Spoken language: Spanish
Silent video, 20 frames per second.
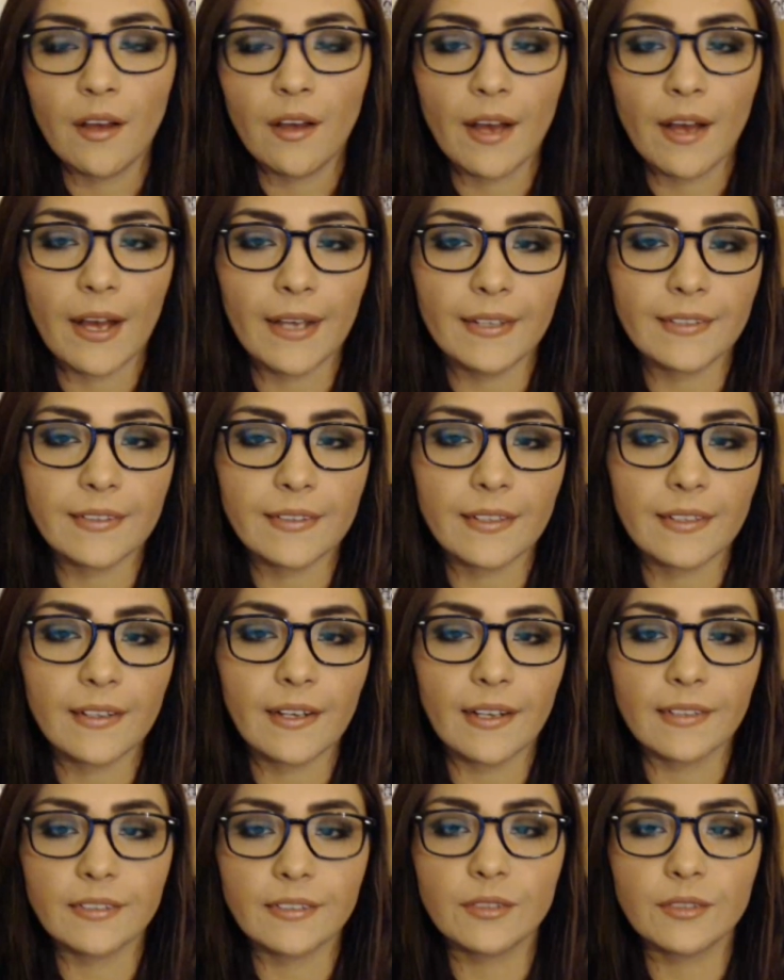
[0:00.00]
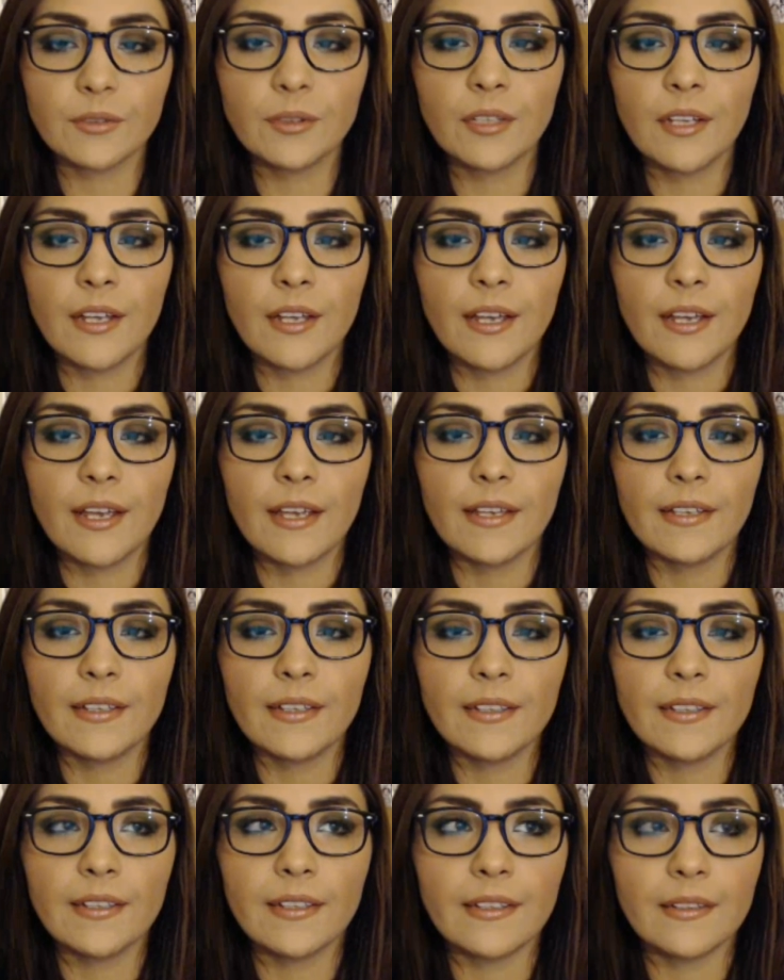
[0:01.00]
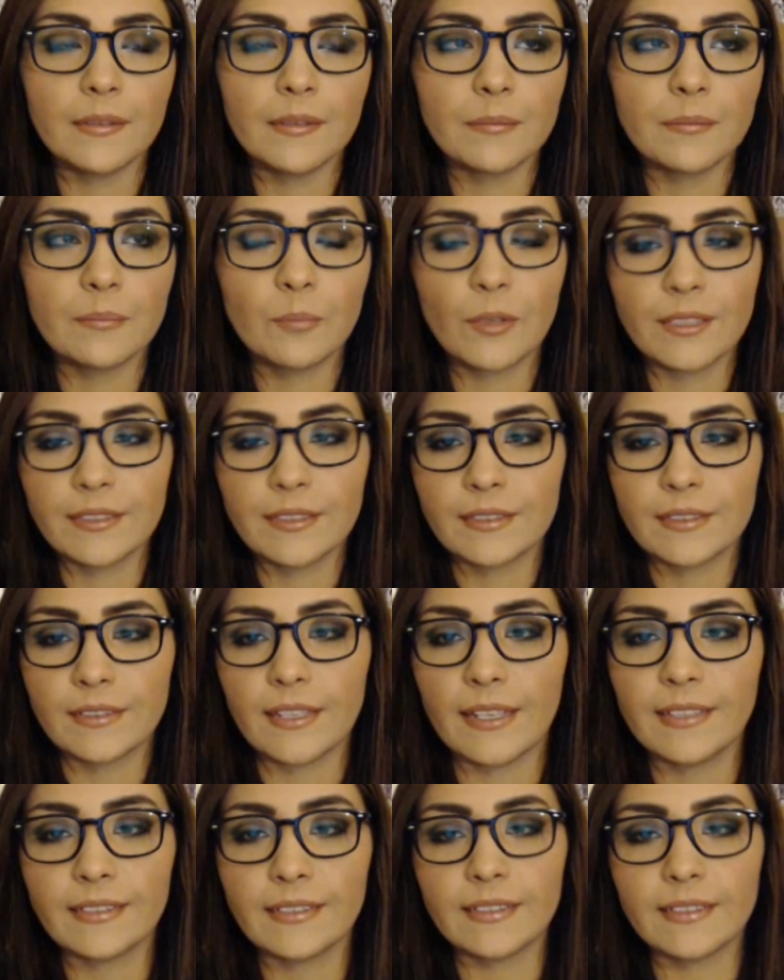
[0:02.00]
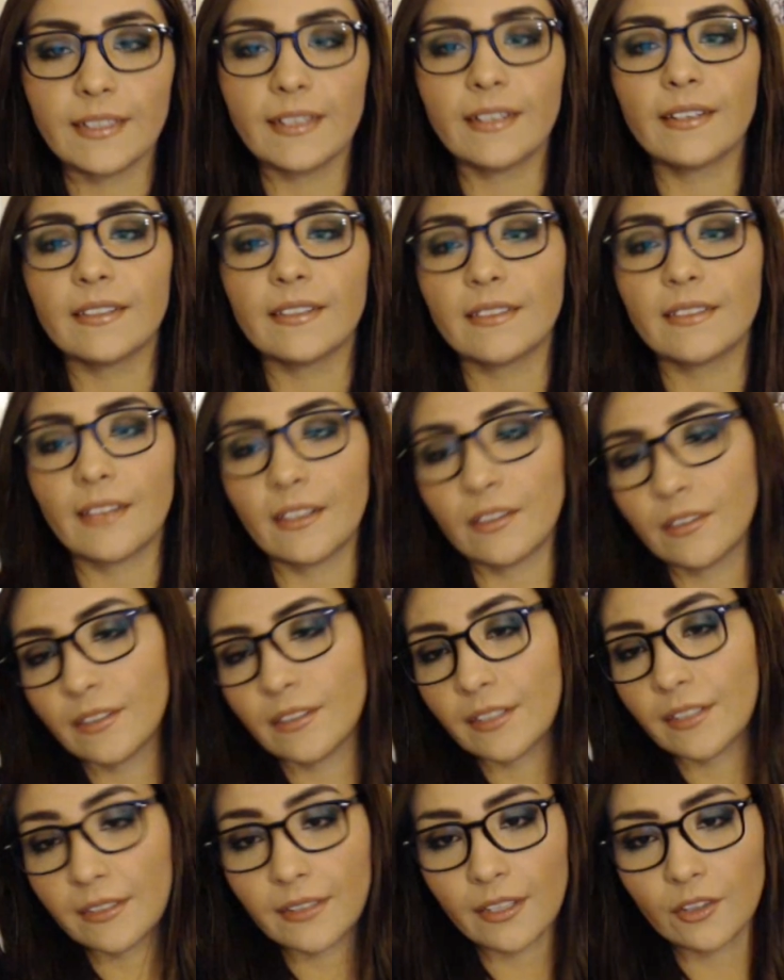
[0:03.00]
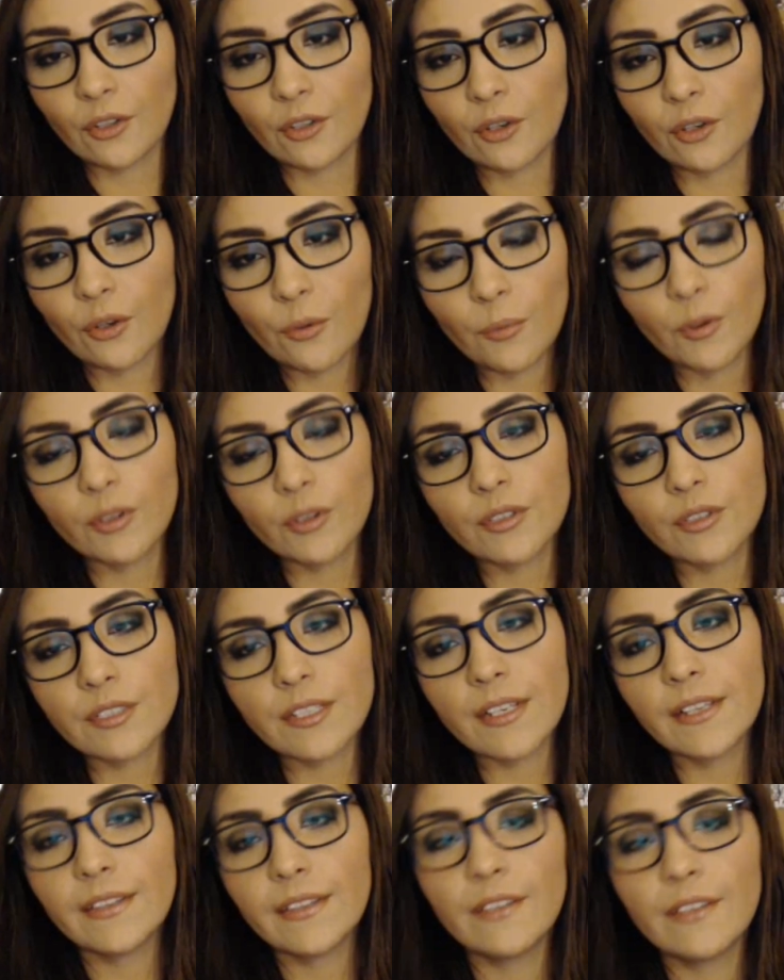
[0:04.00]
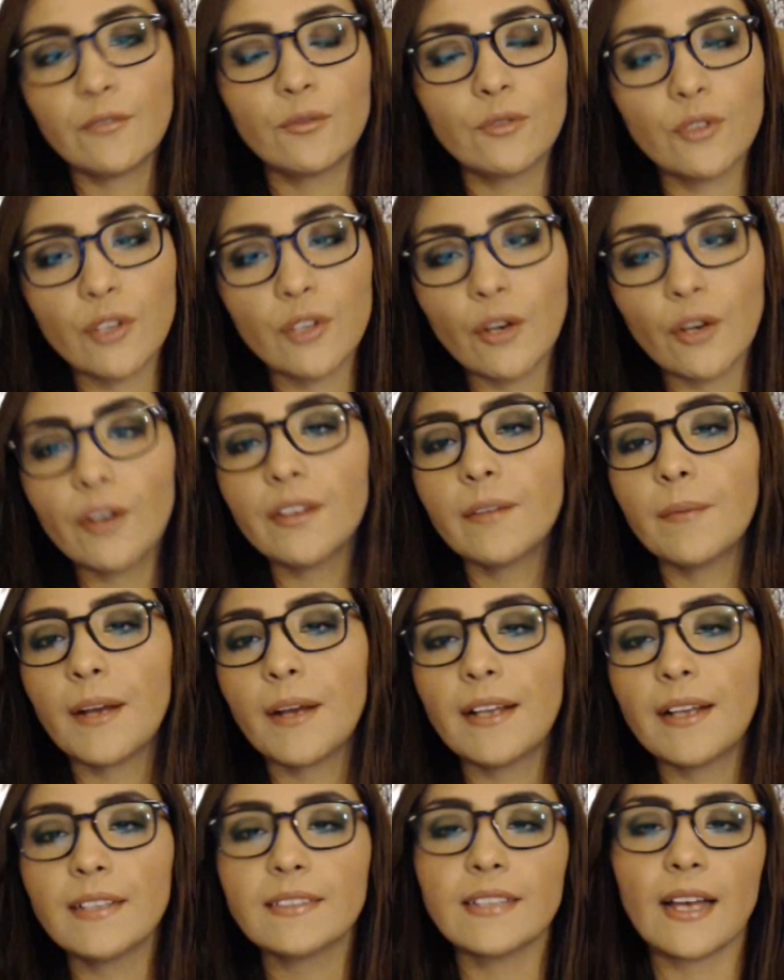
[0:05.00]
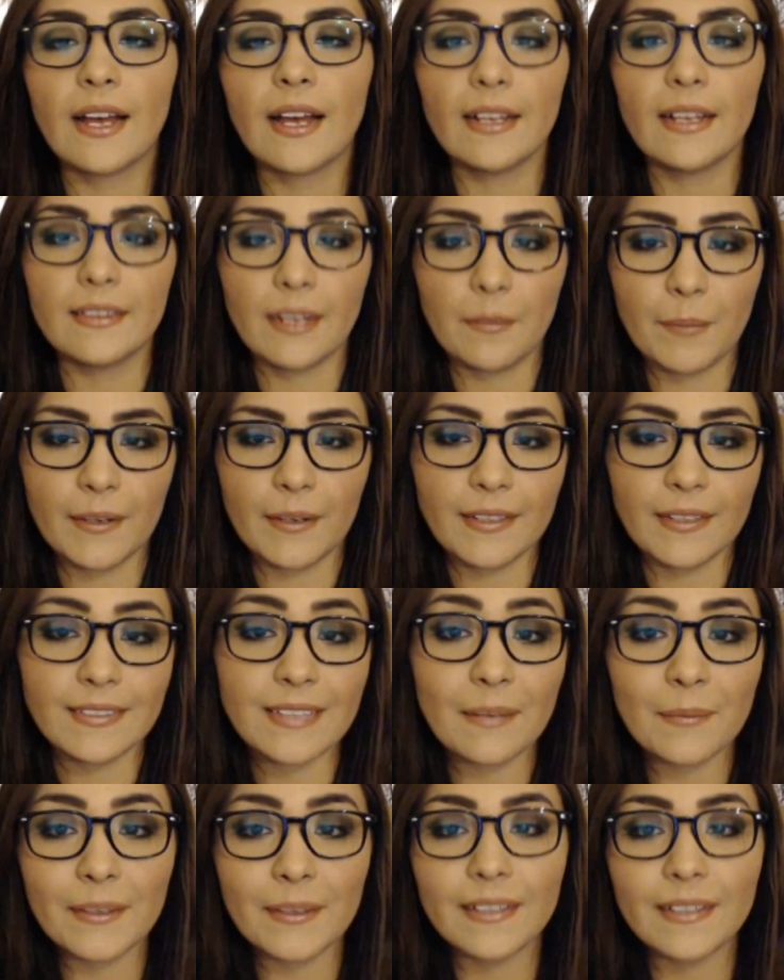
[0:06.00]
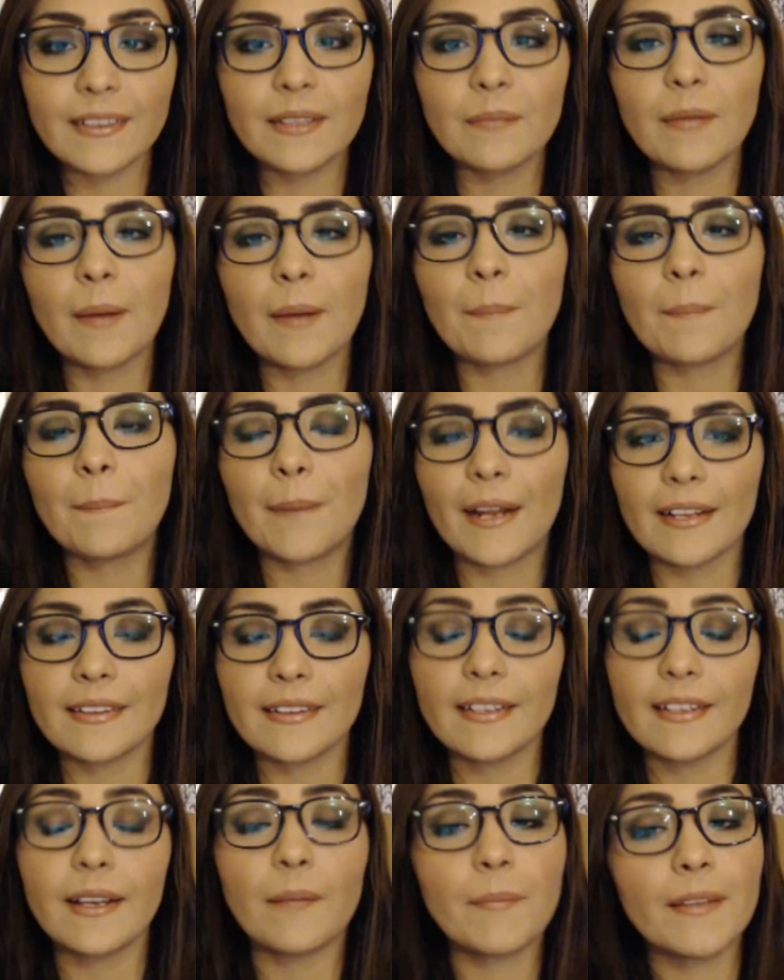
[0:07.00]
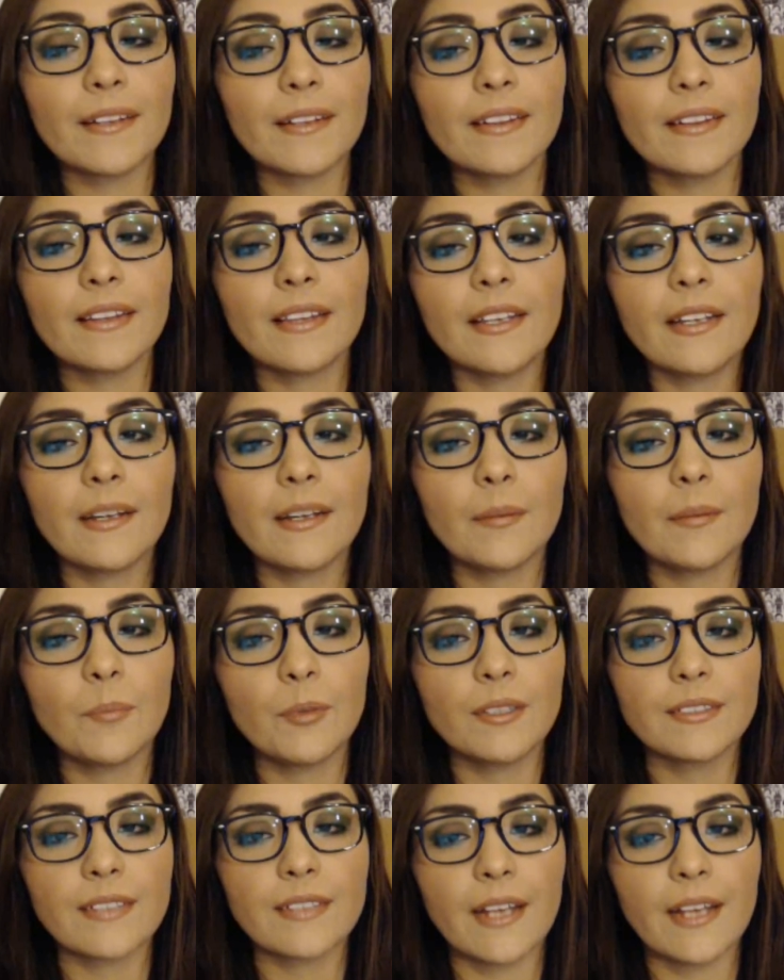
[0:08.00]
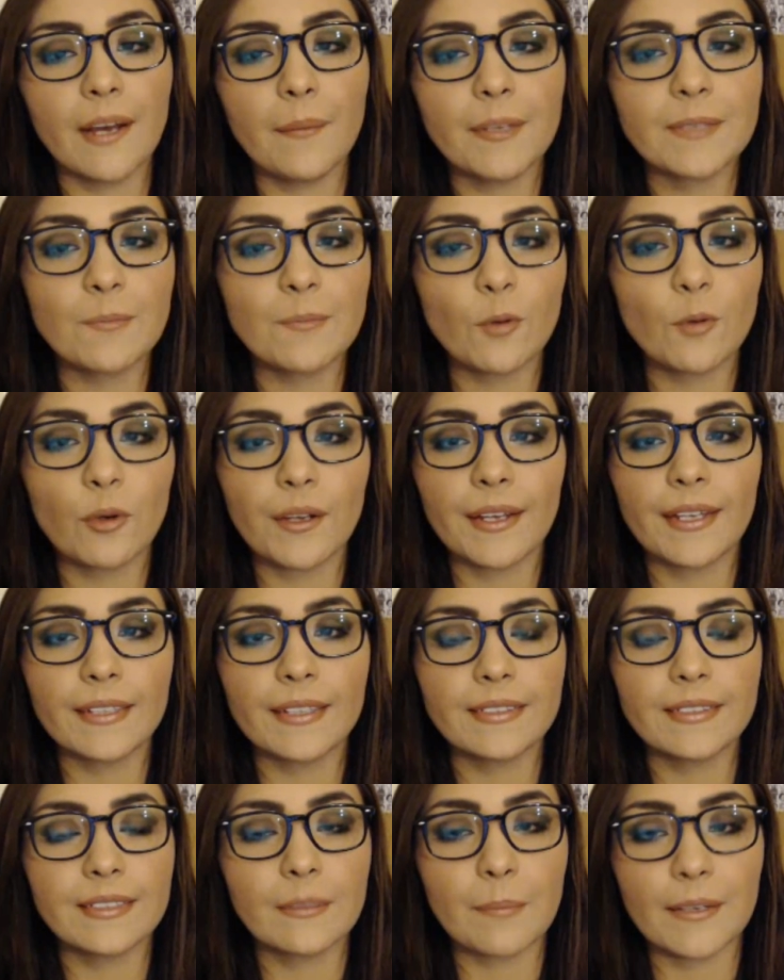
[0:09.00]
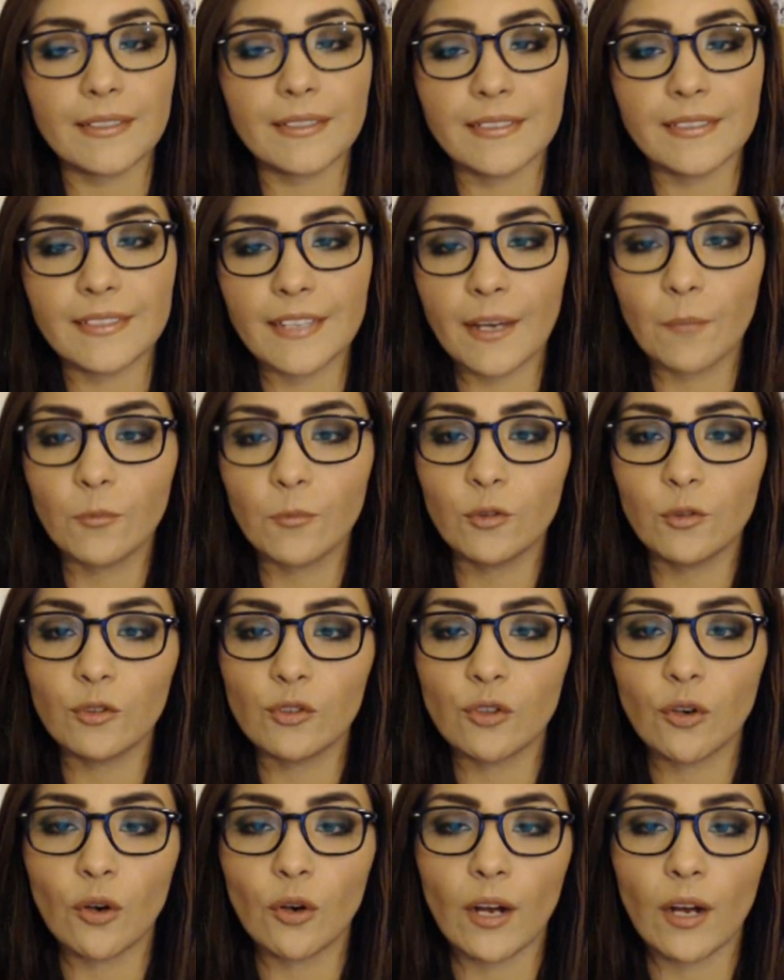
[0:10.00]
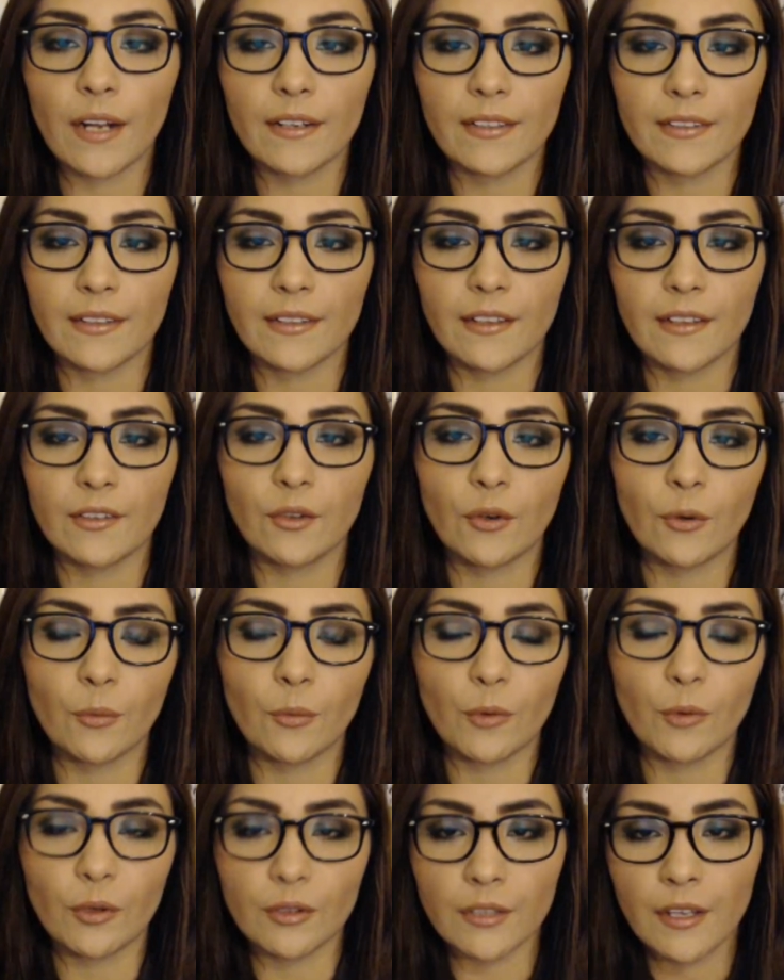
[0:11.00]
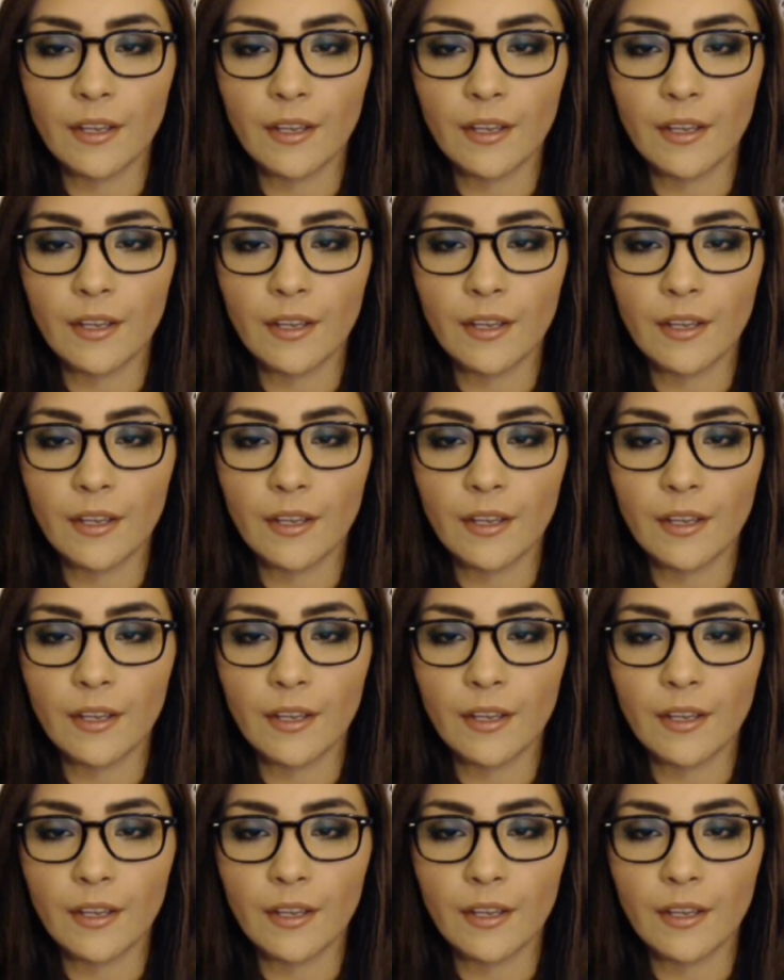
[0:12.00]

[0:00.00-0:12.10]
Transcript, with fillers: a este caso y pues este retrato robot se difundió y demás, atrapan a esta víctima prácticamente pues nada más porque se parecía mucho al retrato robot,